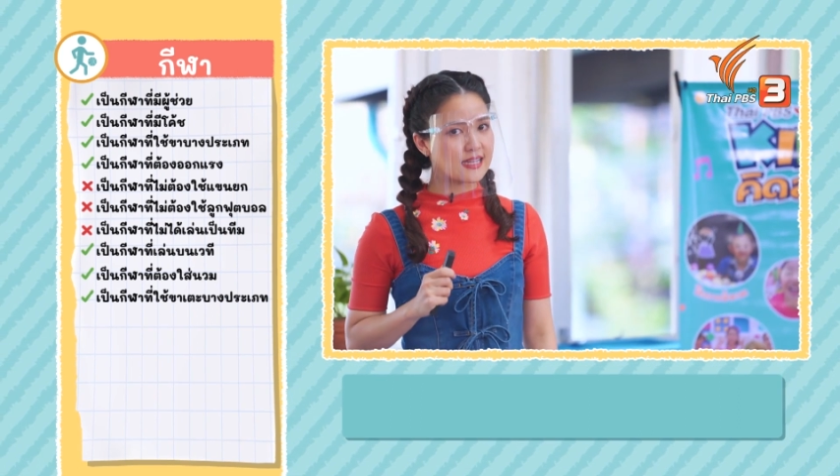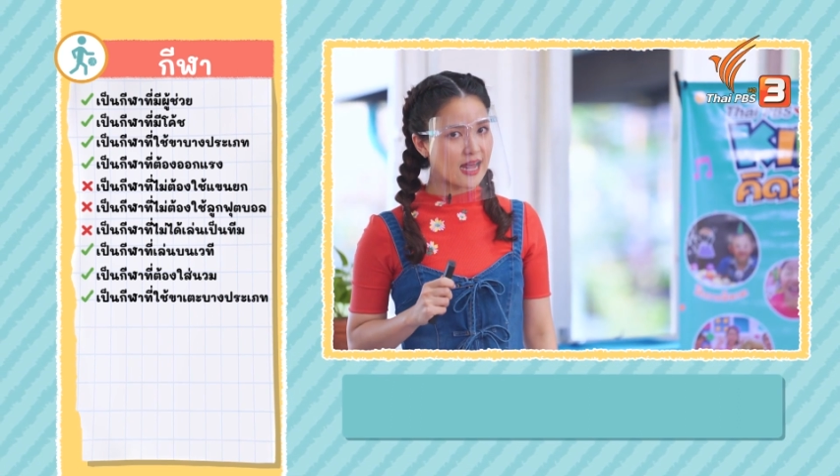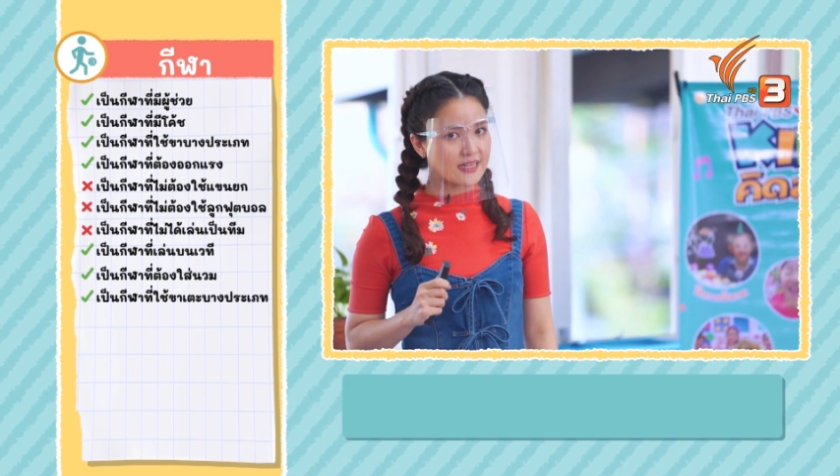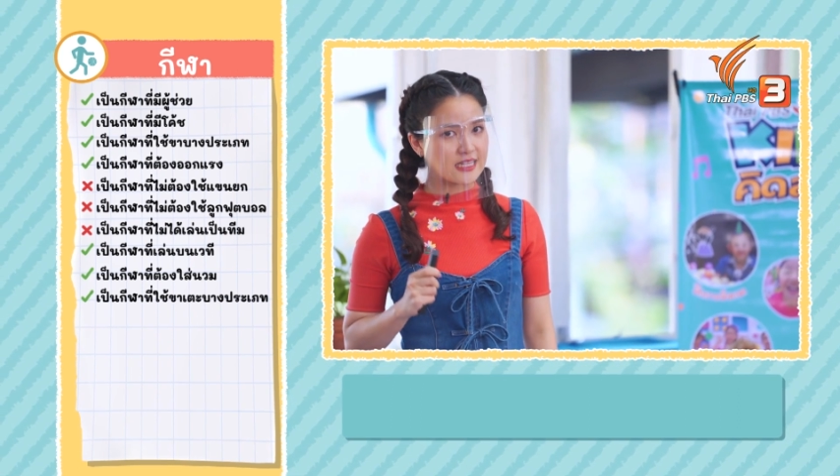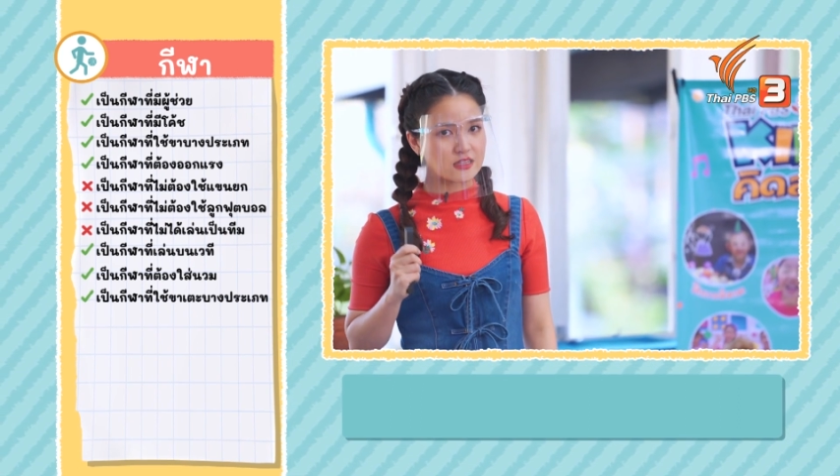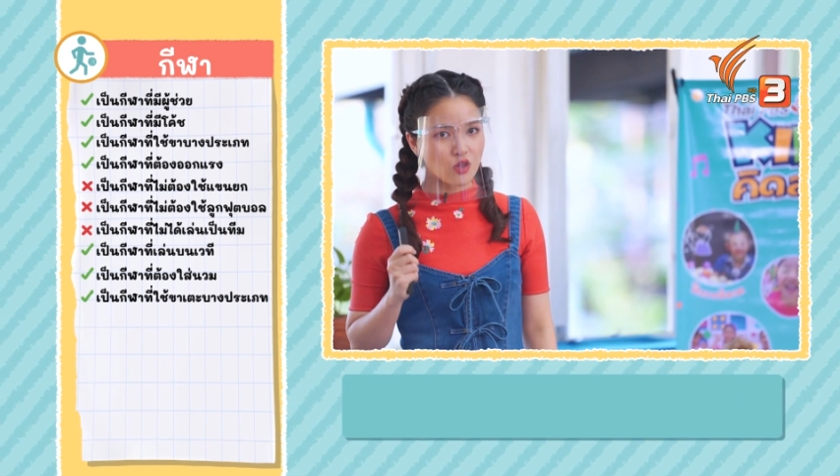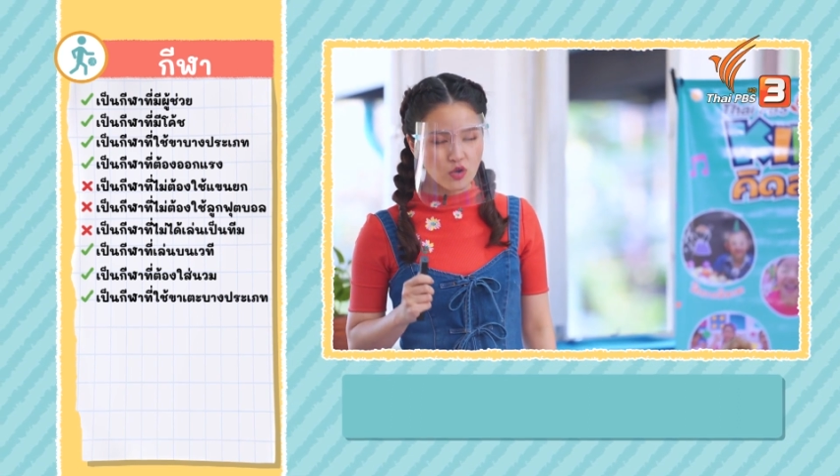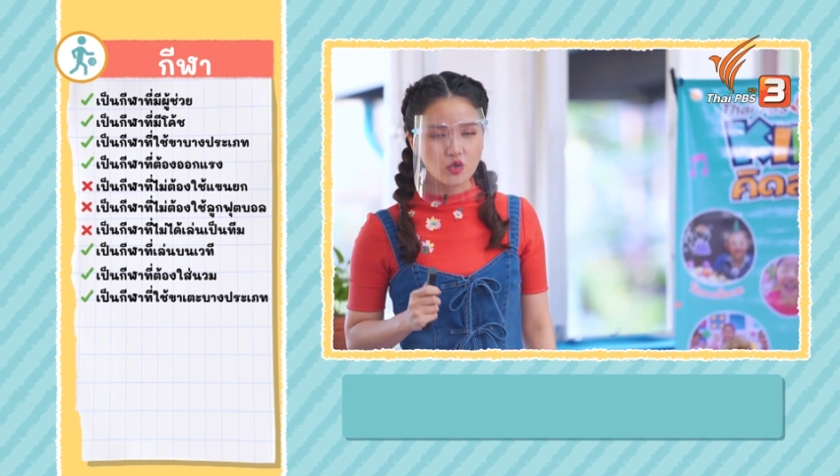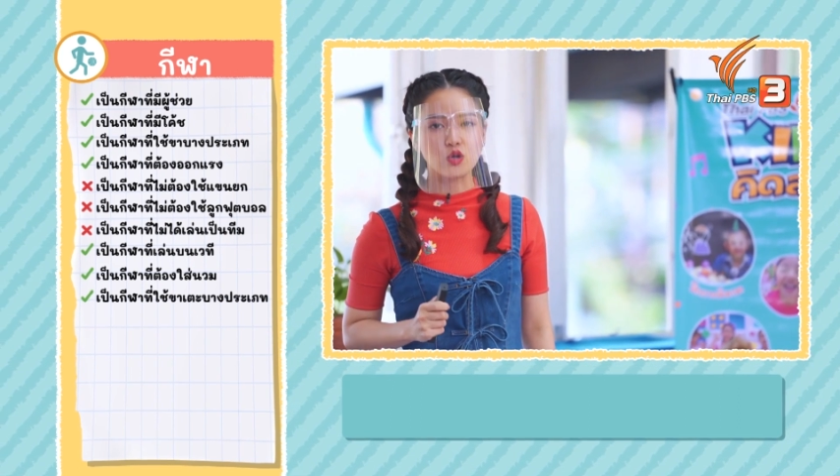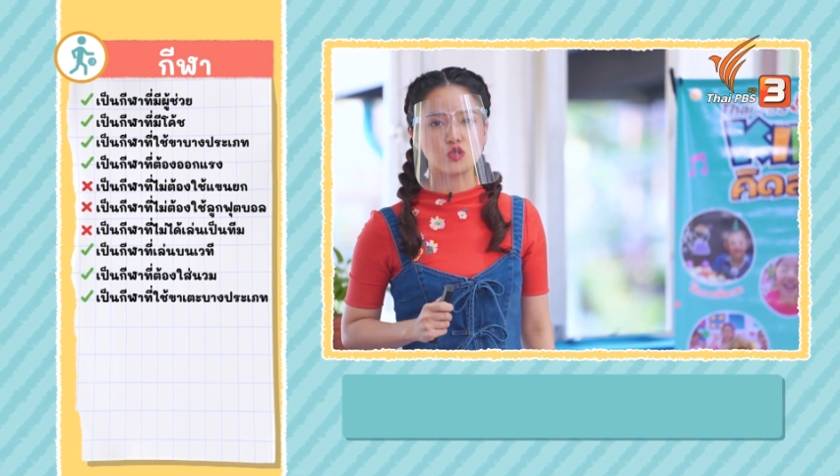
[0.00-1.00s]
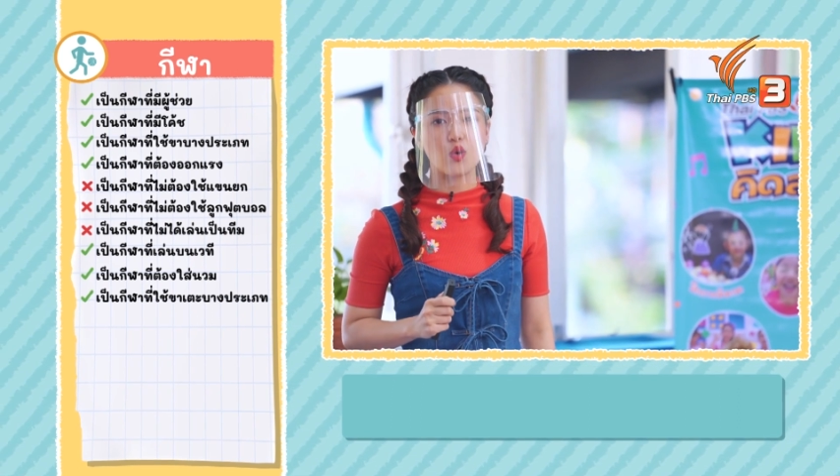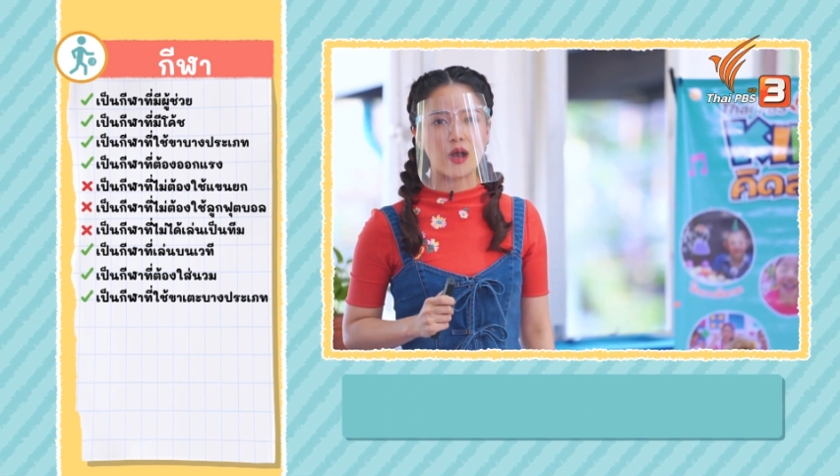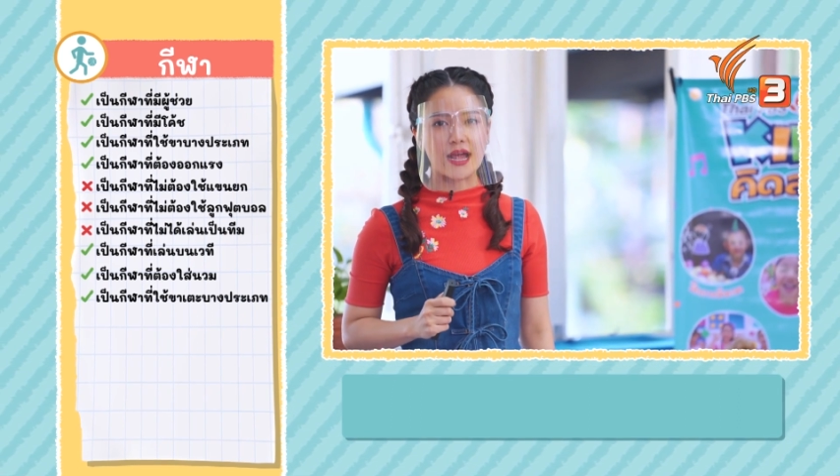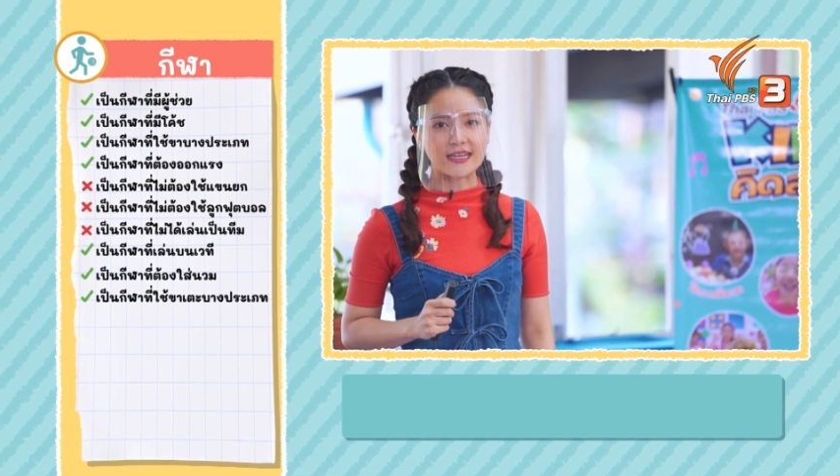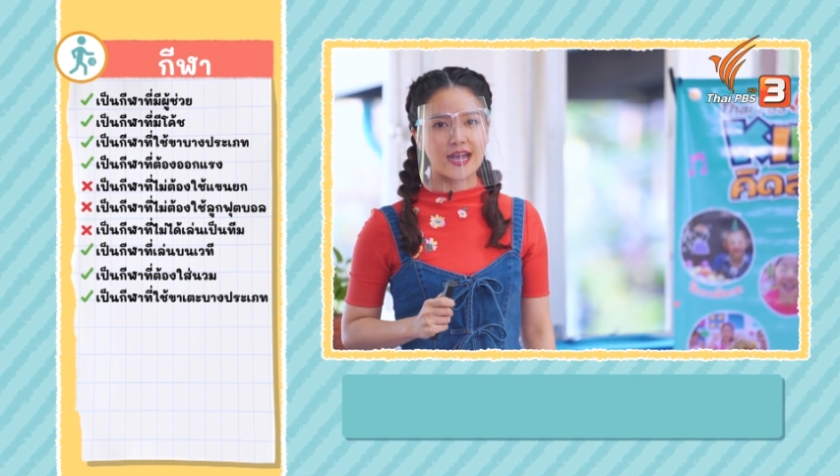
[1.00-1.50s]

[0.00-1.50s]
กีฬานี้ต้องโดนตัวกัน